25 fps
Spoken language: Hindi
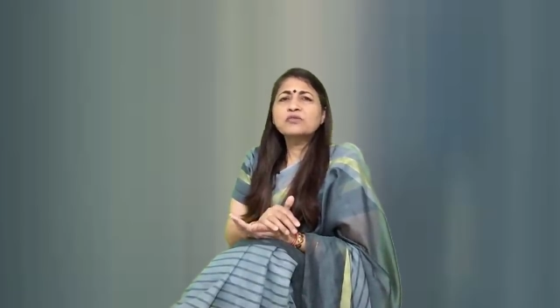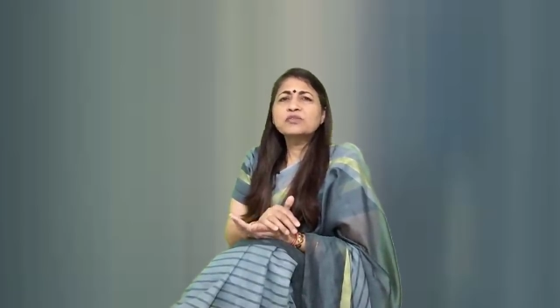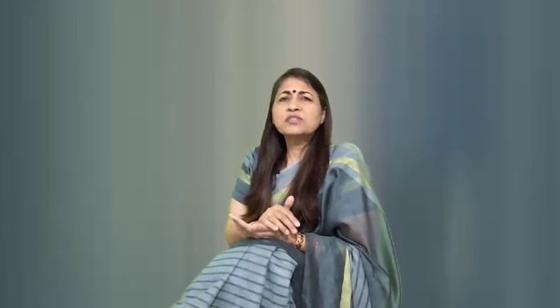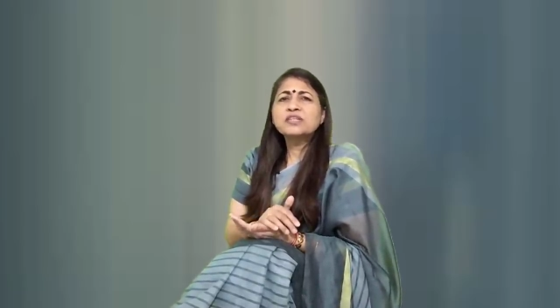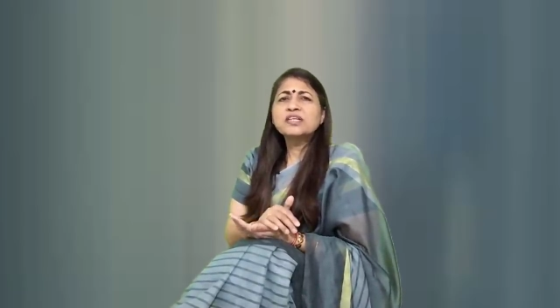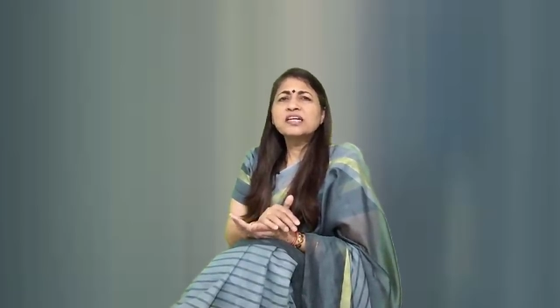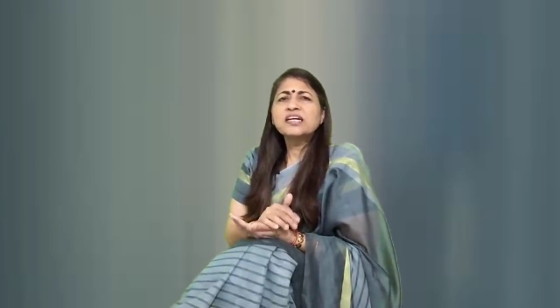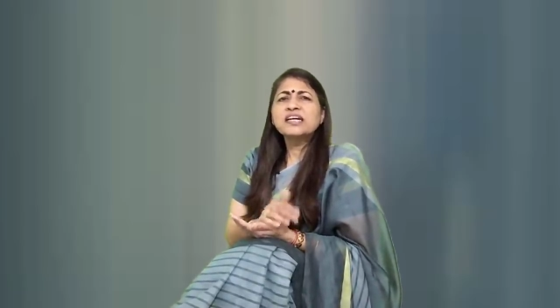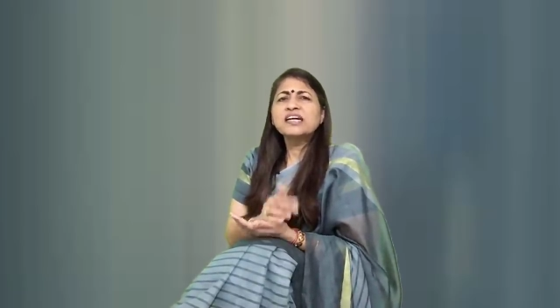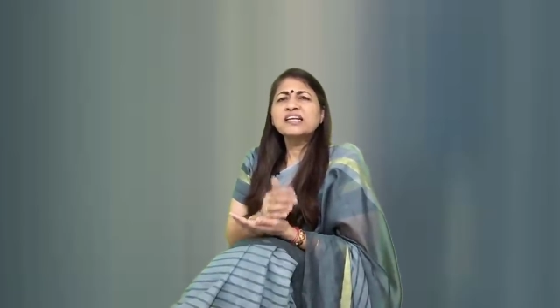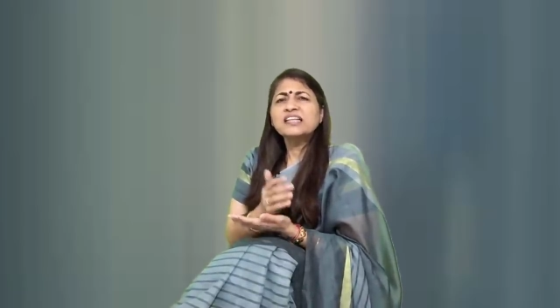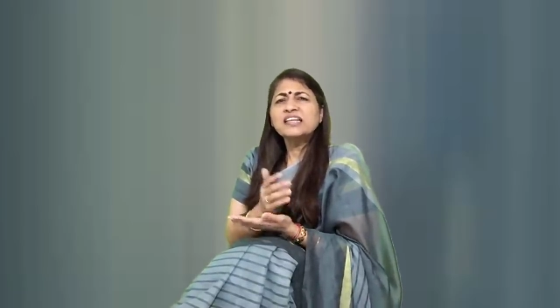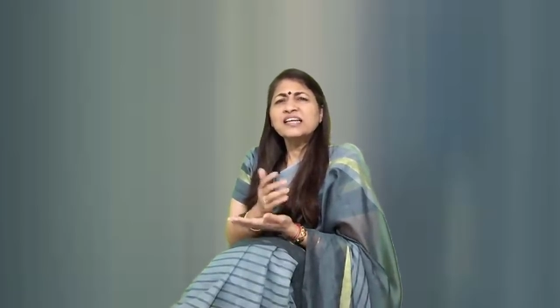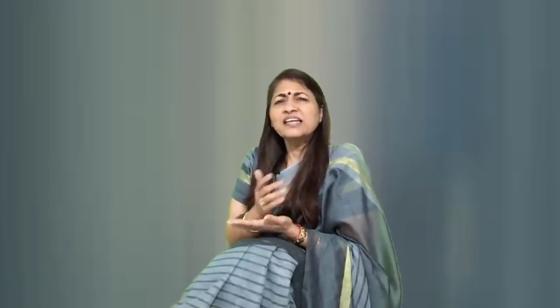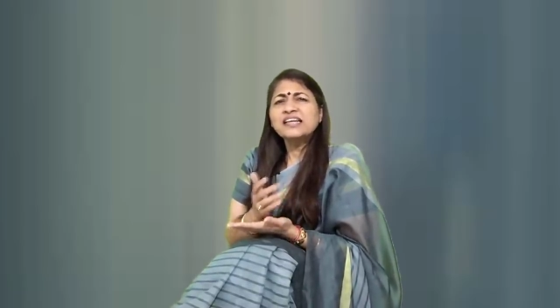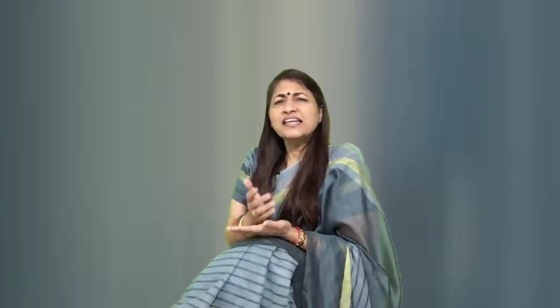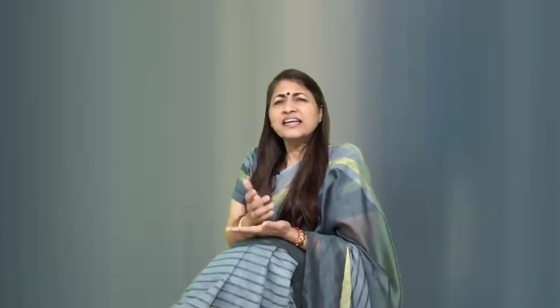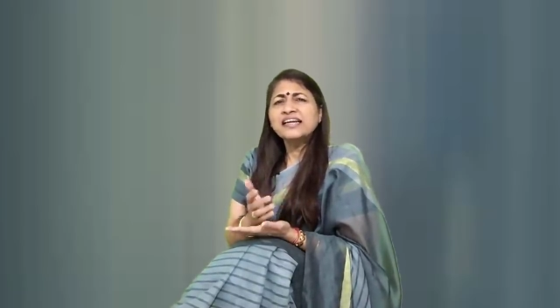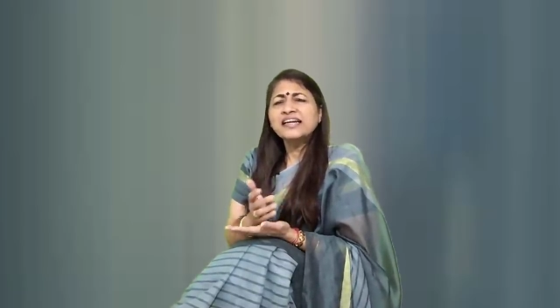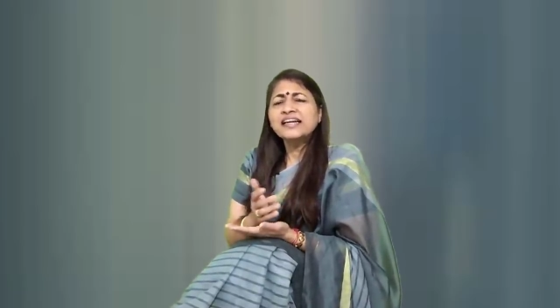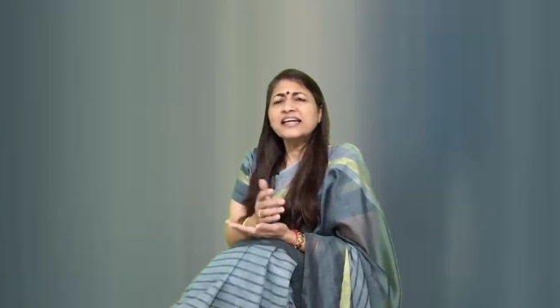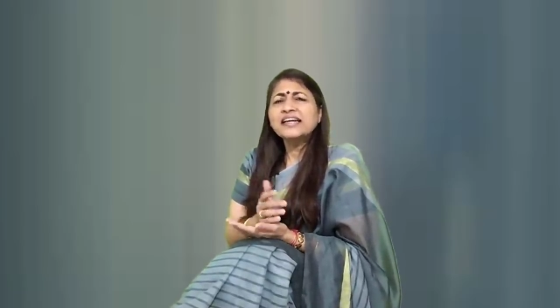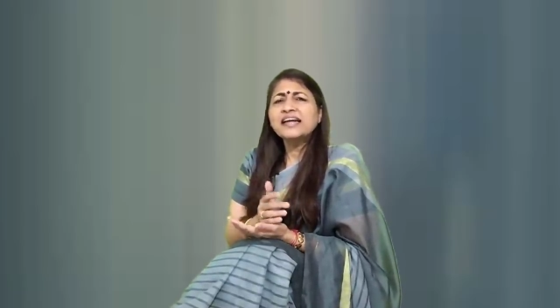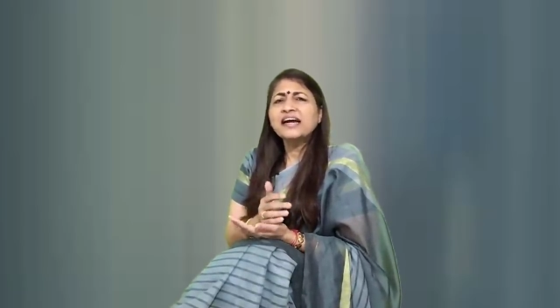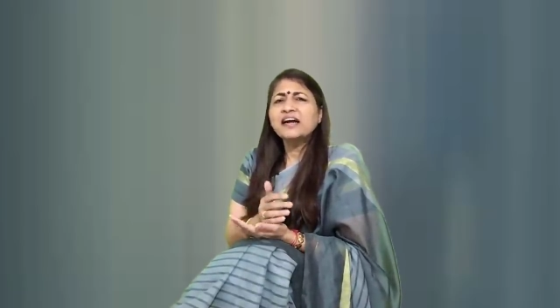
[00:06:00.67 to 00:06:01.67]
उसने कहा था
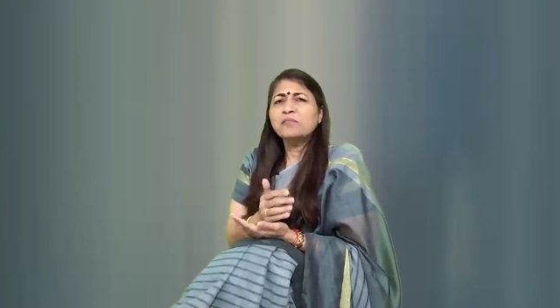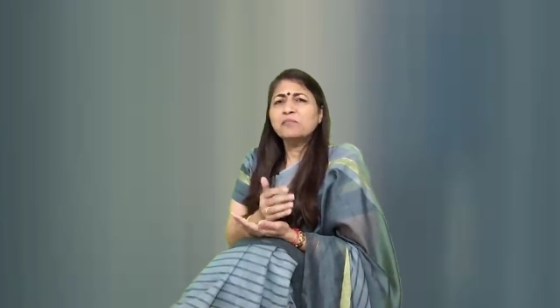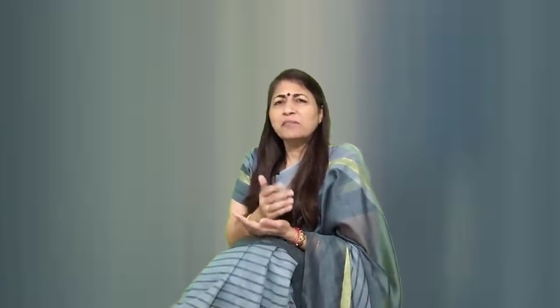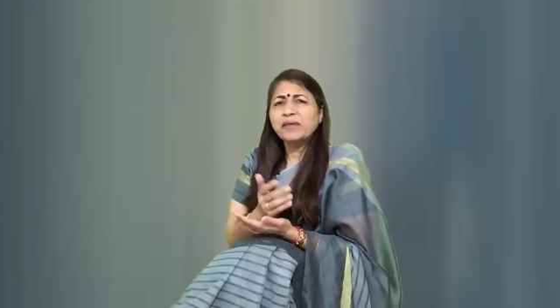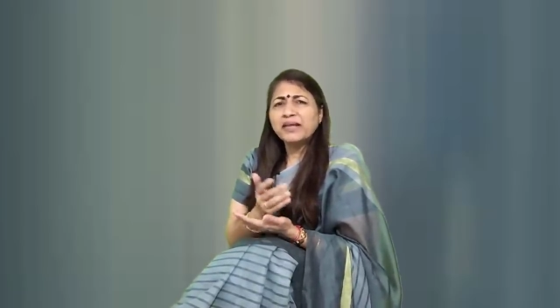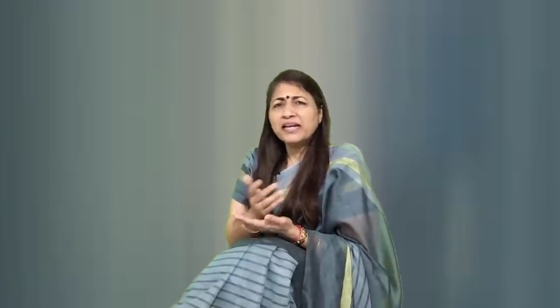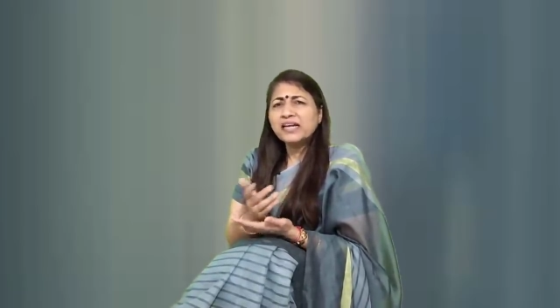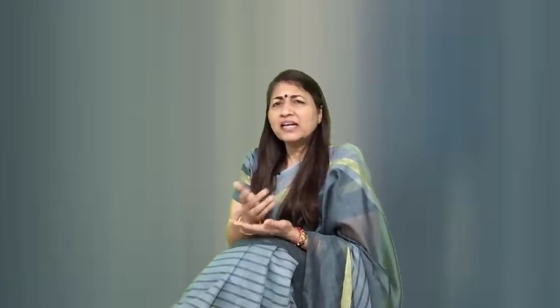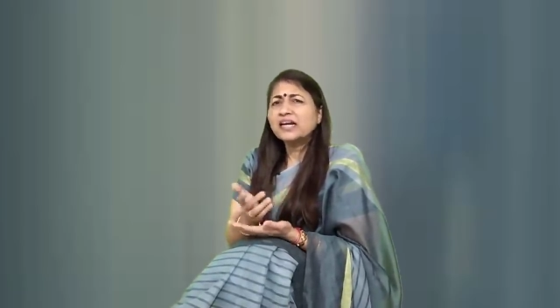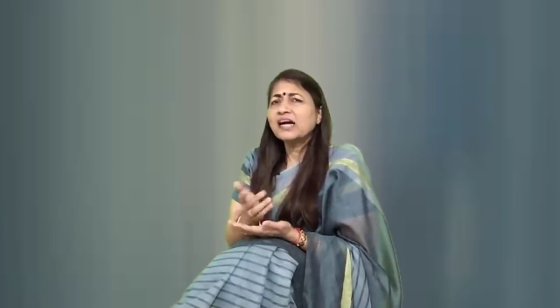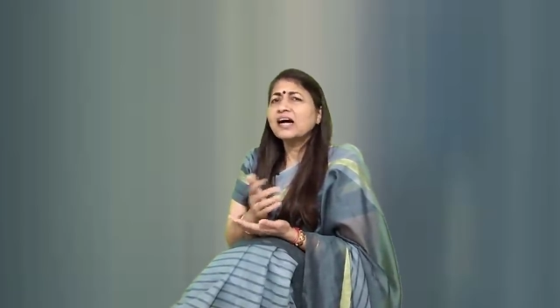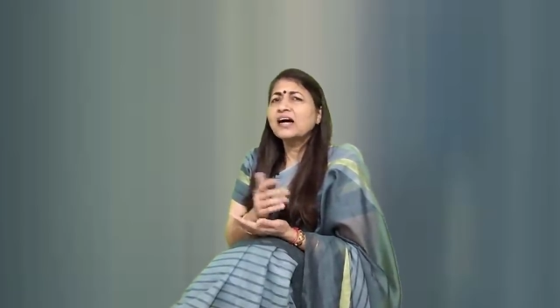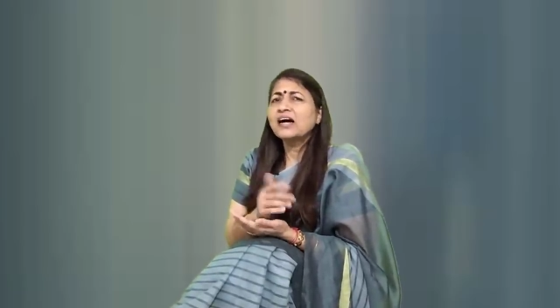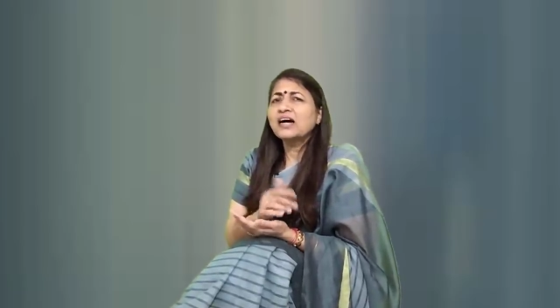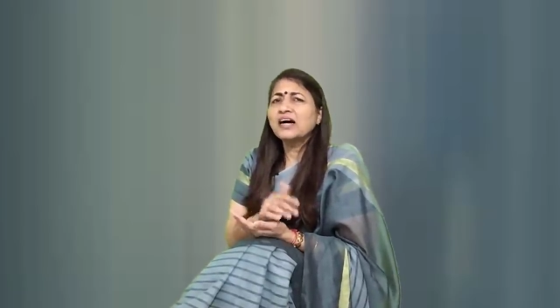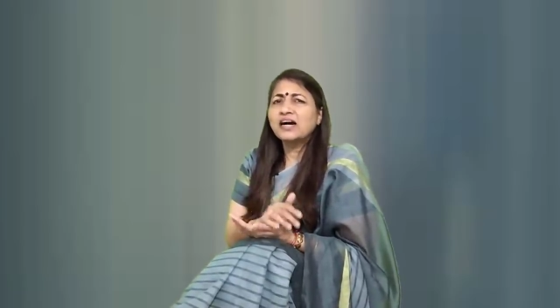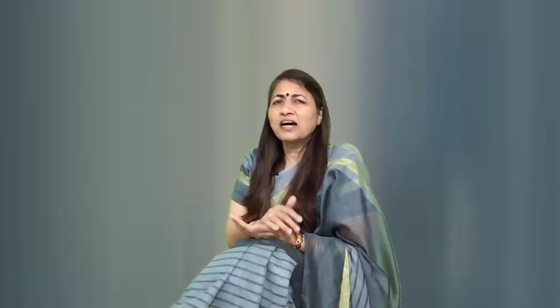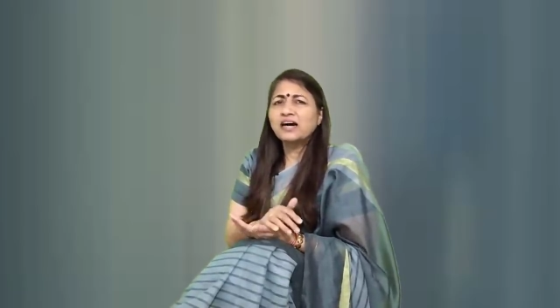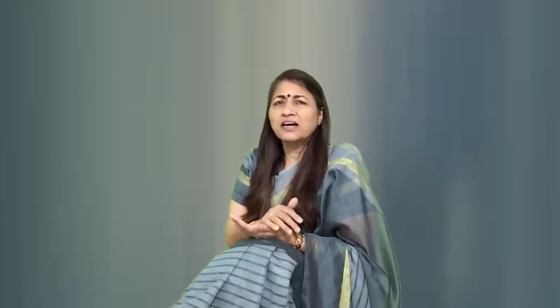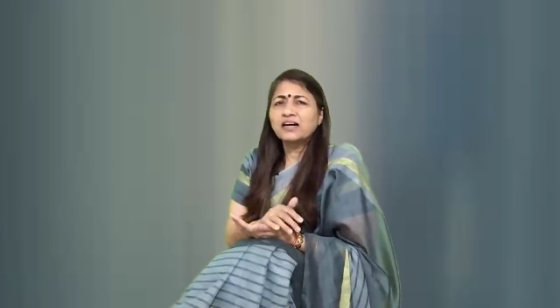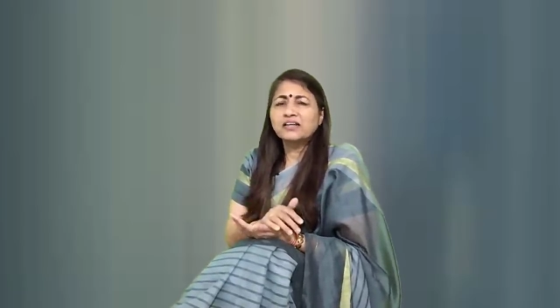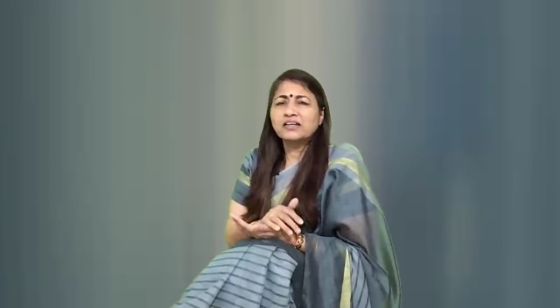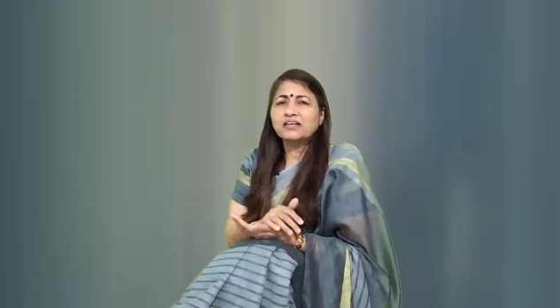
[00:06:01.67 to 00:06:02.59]
ये क्या मैंने कहा हाँ